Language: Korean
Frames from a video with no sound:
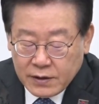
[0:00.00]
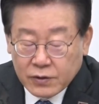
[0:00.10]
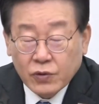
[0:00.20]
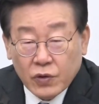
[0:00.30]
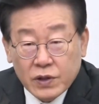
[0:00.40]

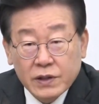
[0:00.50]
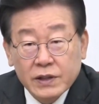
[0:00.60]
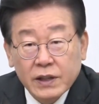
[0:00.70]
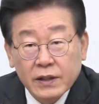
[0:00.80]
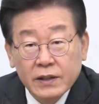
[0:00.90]
거꾸로
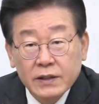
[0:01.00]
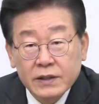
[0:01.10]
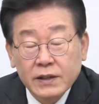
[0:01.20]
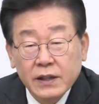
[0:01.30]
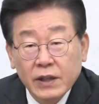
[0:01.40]
정책을
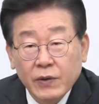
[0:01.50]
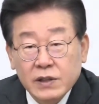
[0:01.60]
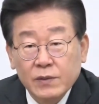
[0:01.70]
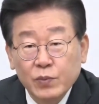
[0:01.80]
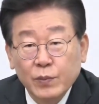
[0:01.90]
시행해
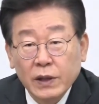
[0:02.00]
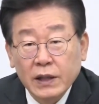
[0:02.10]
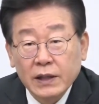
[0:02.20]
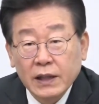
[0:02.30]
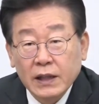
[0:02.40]
왔을
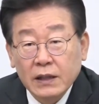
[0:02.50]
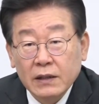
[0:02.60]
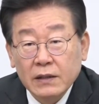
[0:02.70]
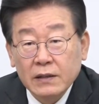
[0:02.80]
뿐만 아니라